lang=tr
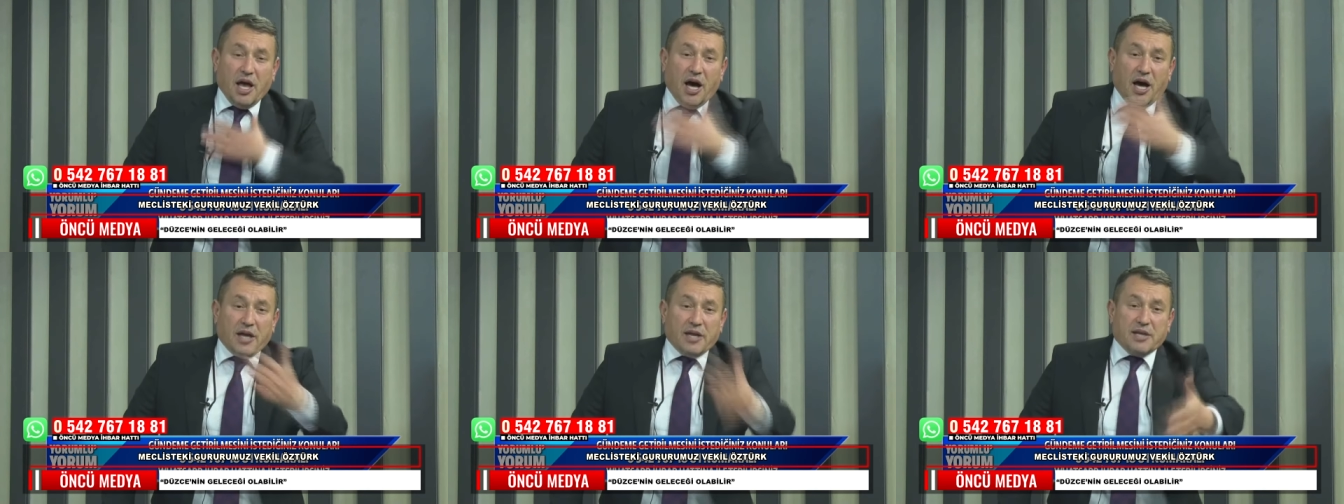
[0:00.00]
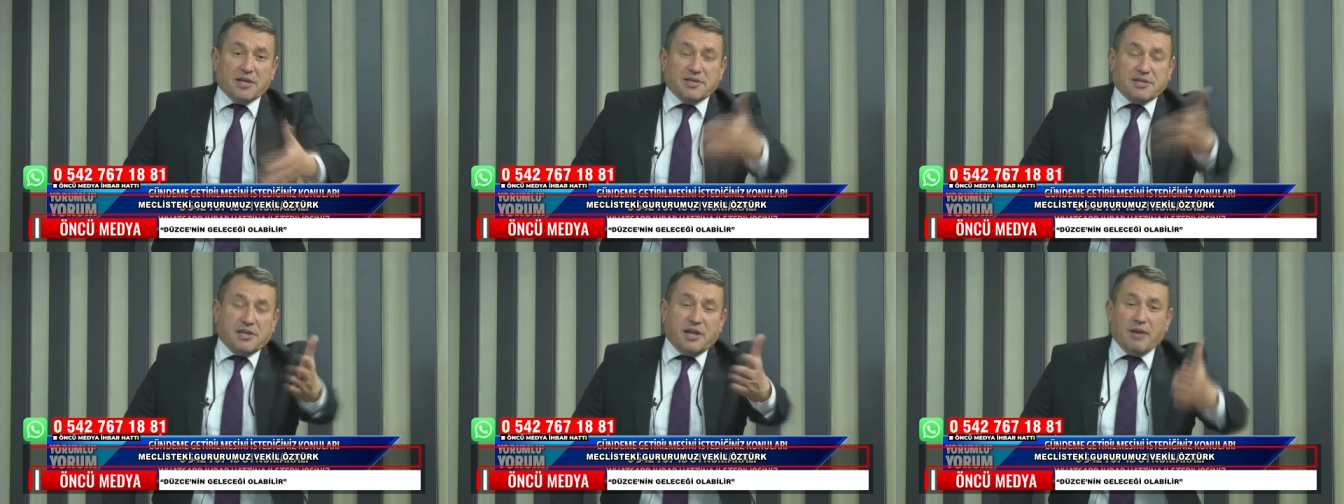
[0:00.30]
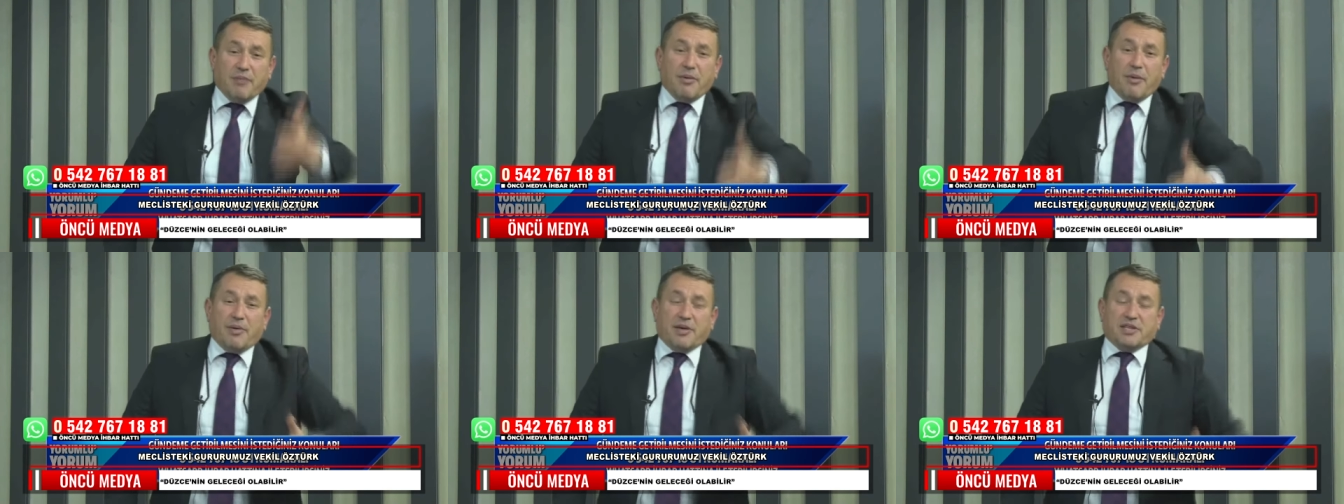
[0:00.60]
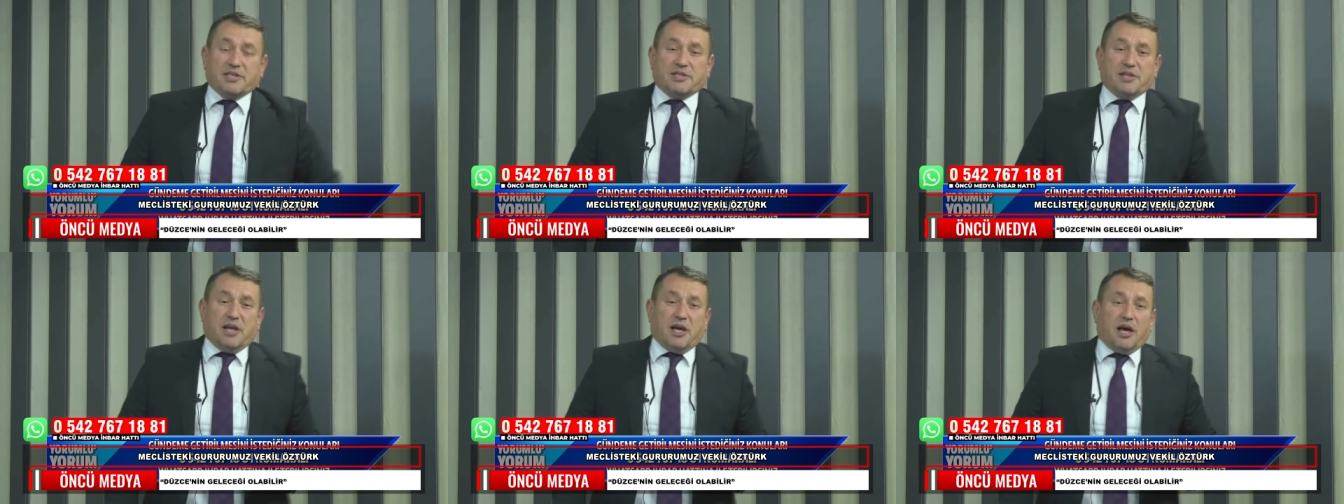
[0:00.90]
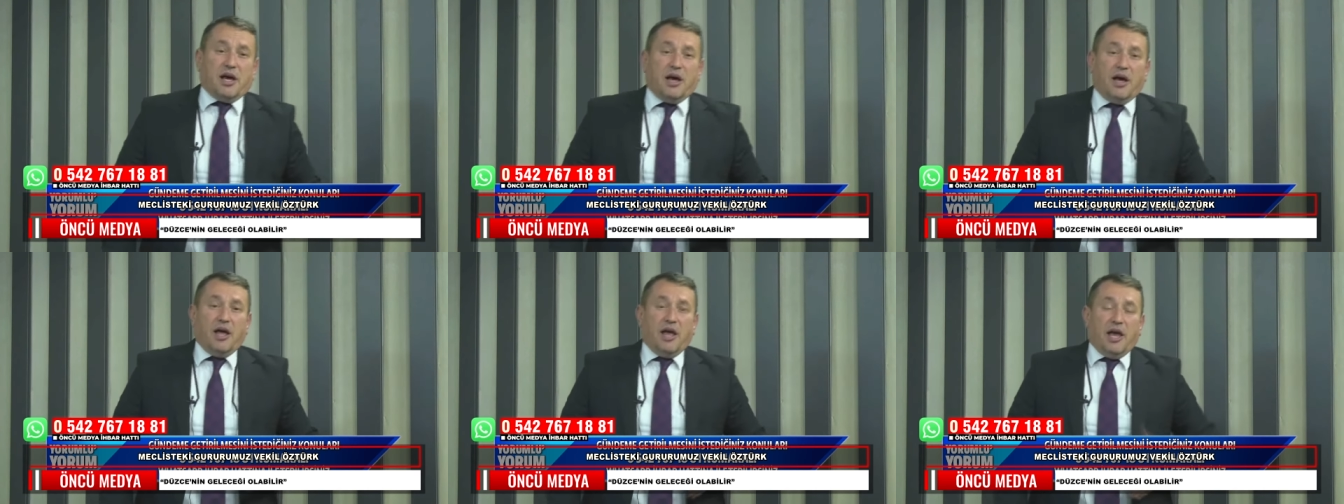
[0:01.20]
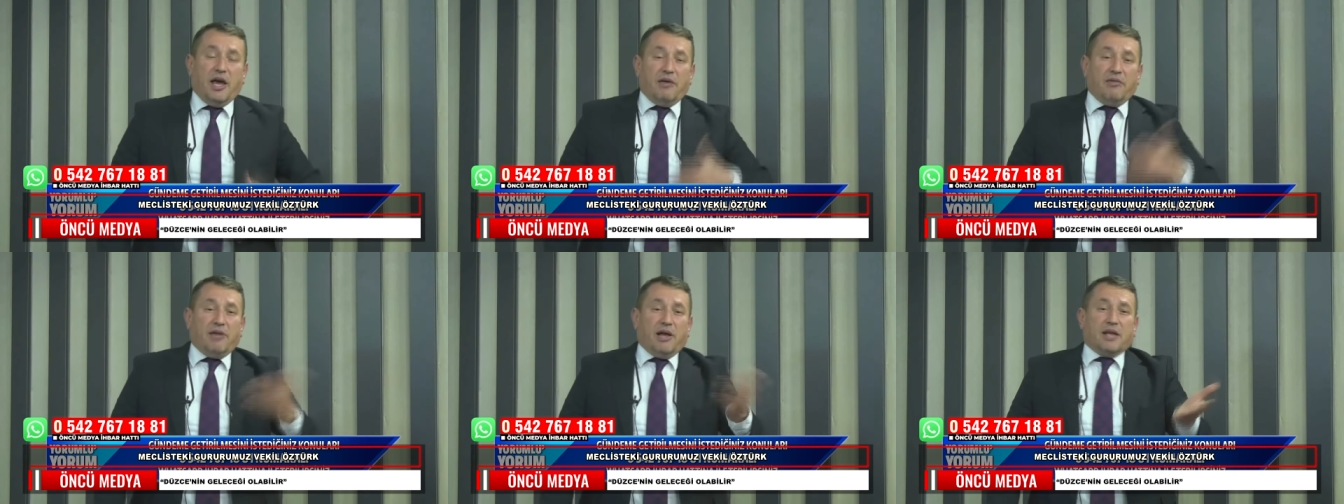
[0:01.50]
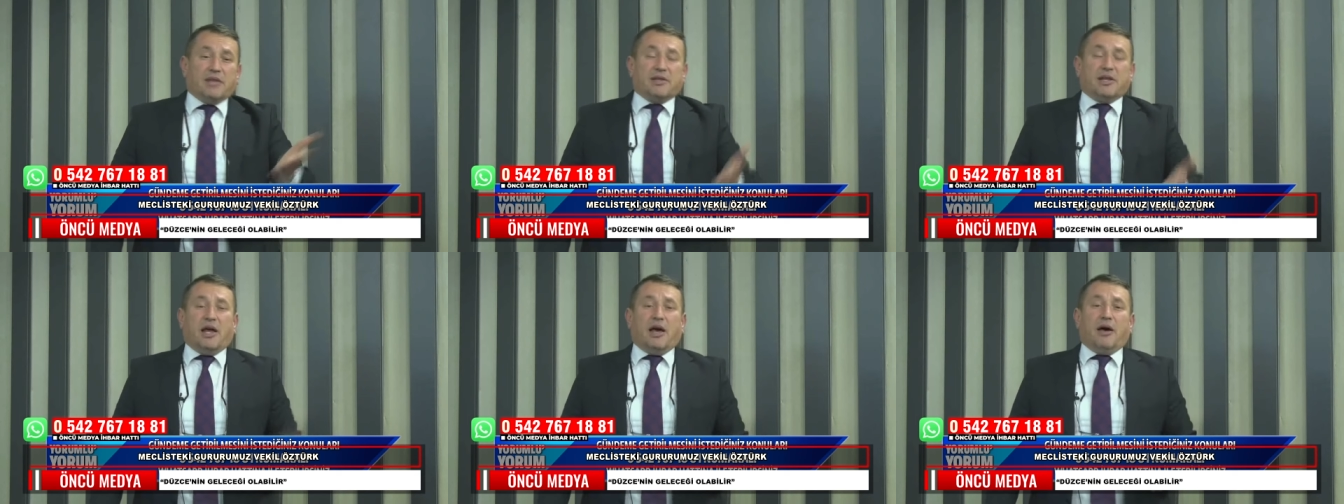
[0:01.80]
anasına babasına
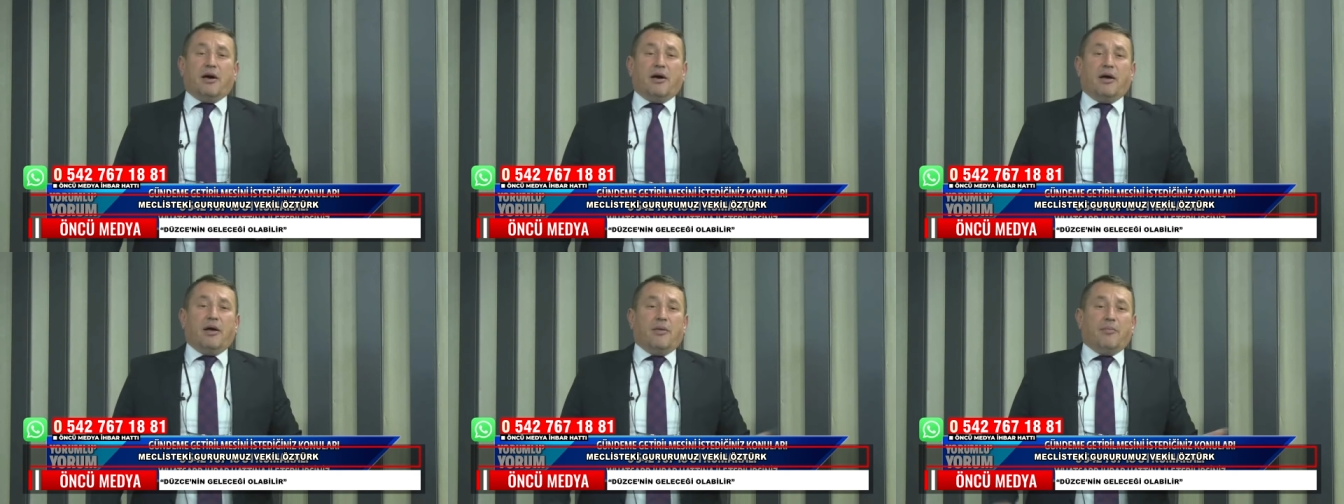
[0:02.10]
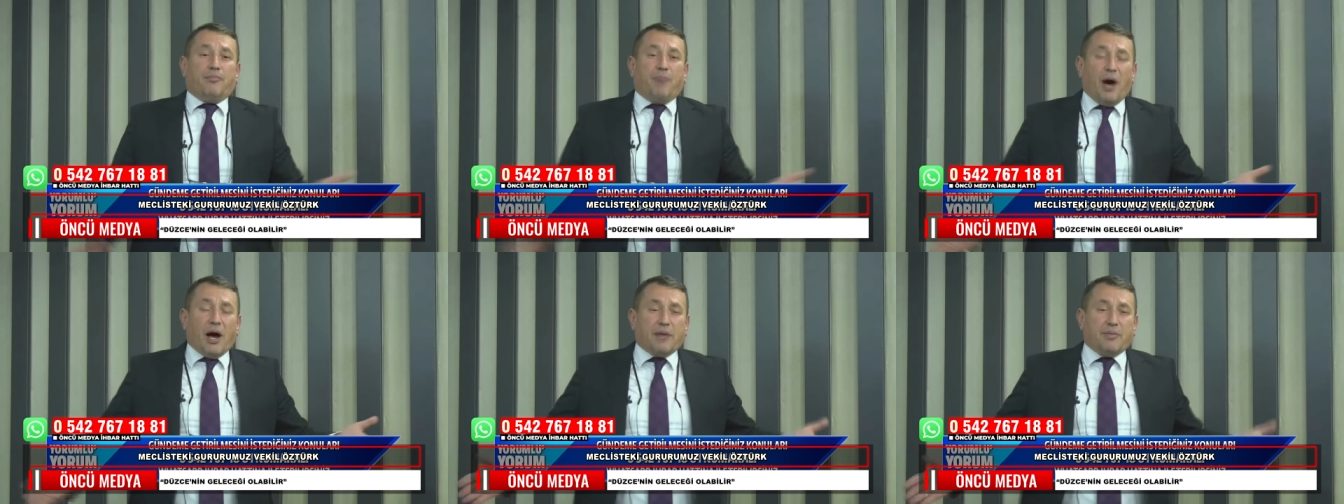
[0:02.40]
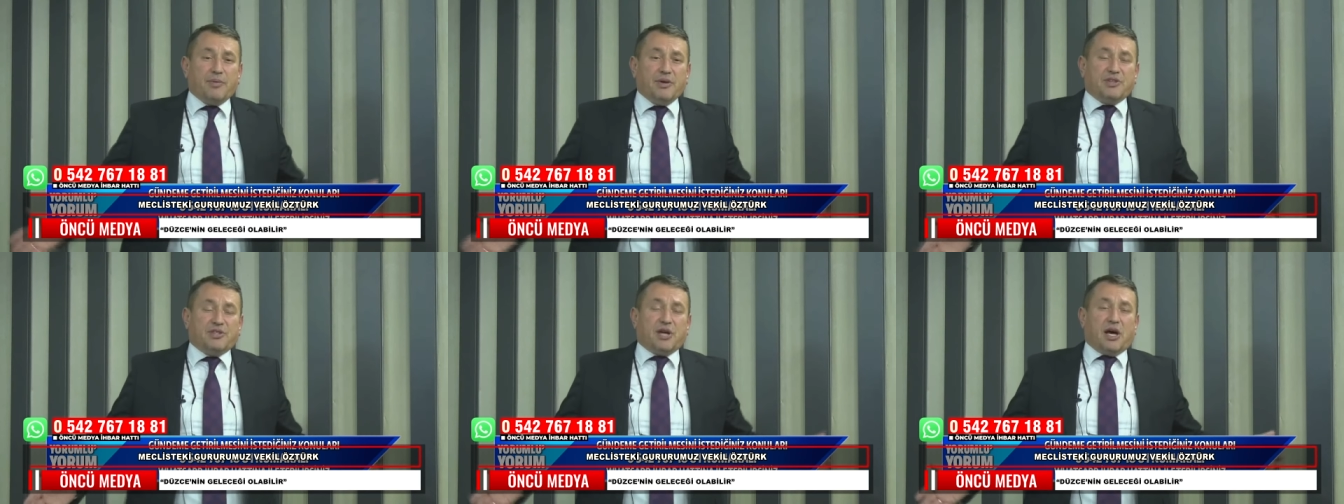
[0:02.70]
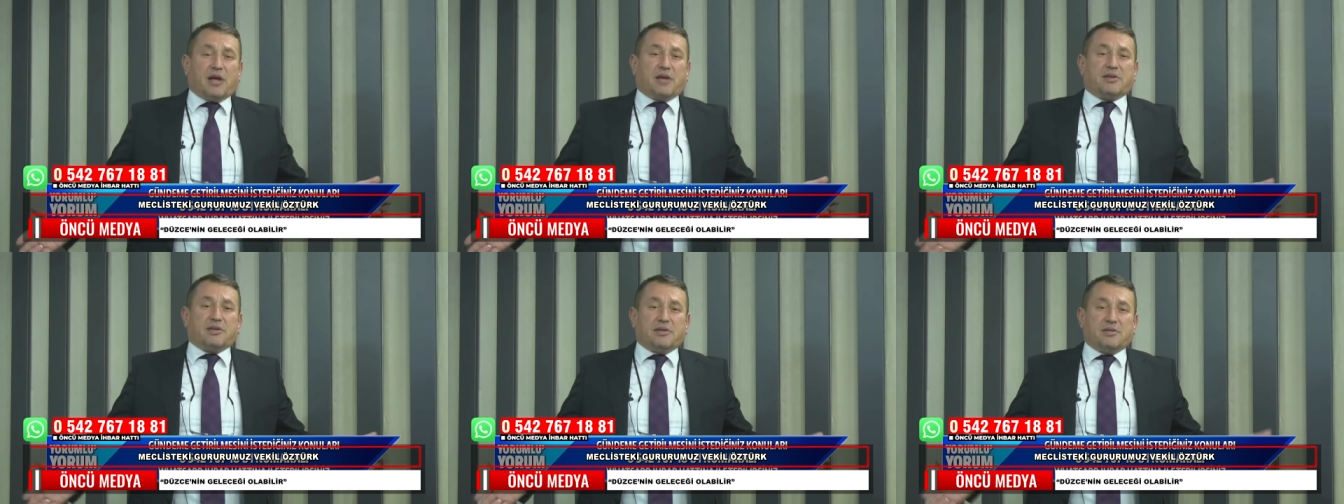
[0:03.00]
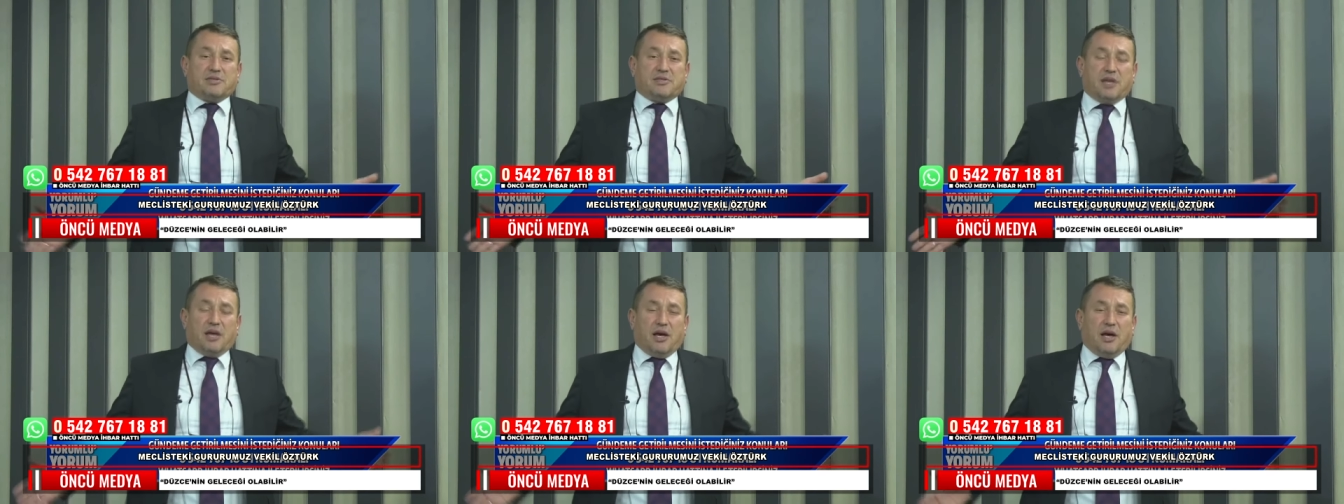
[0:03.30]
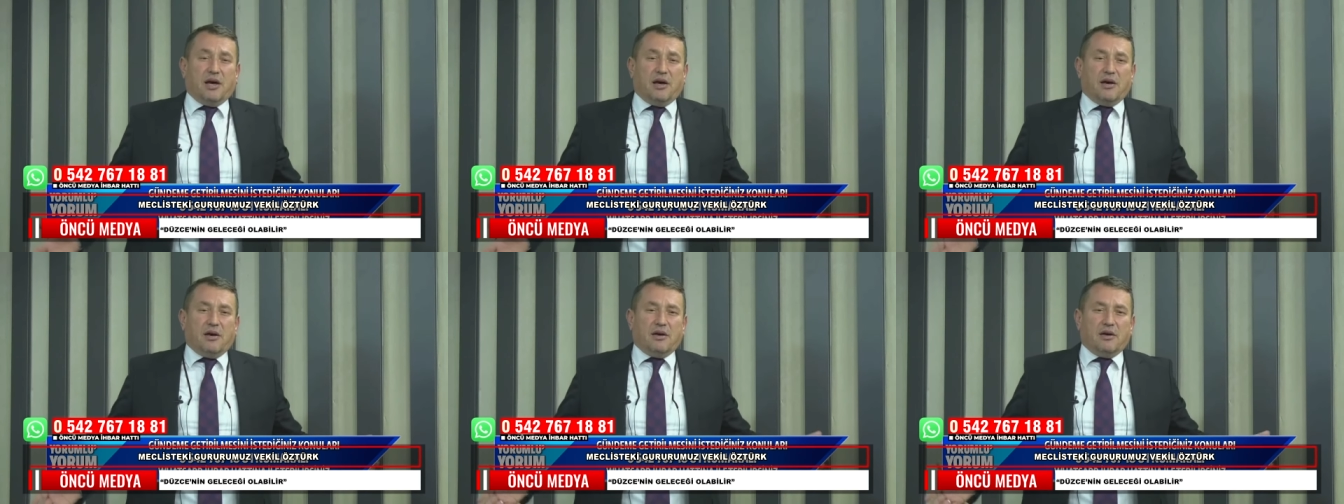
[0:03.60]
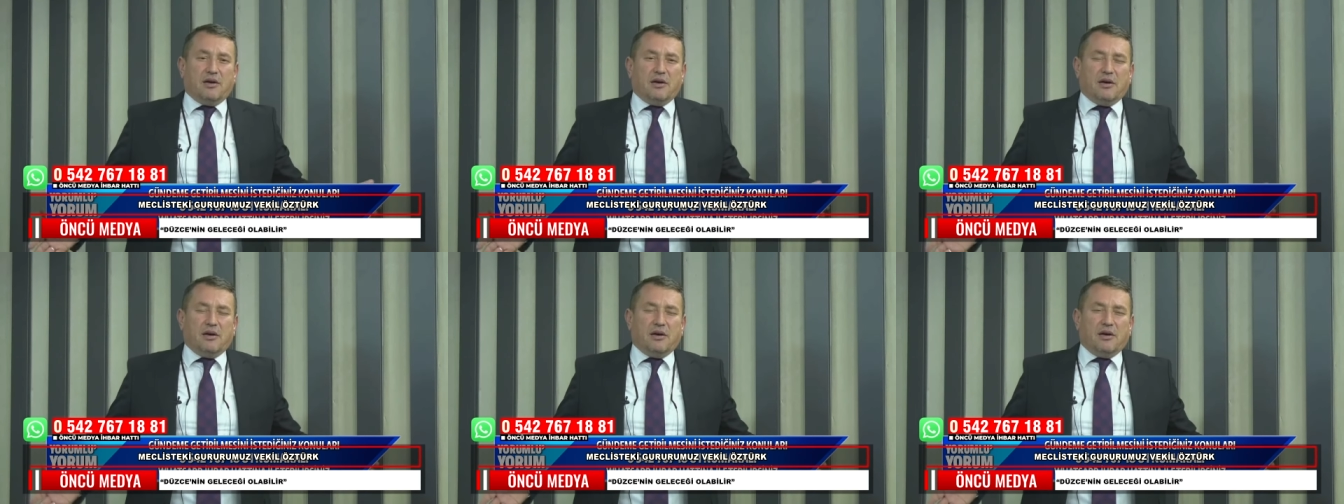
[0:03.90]
evladına bakmayacaksa
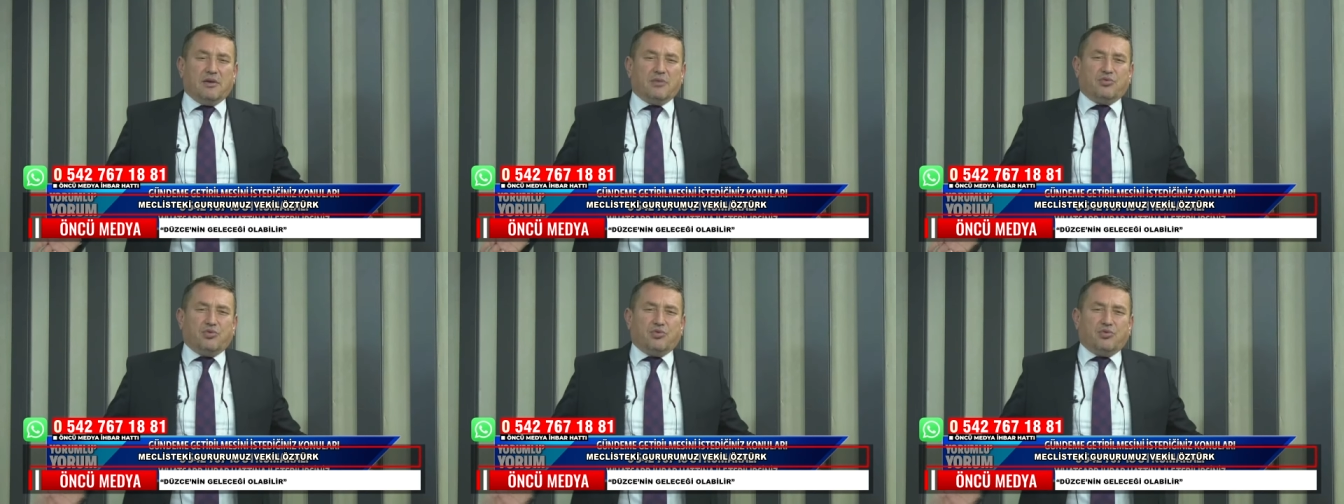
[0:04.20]
e,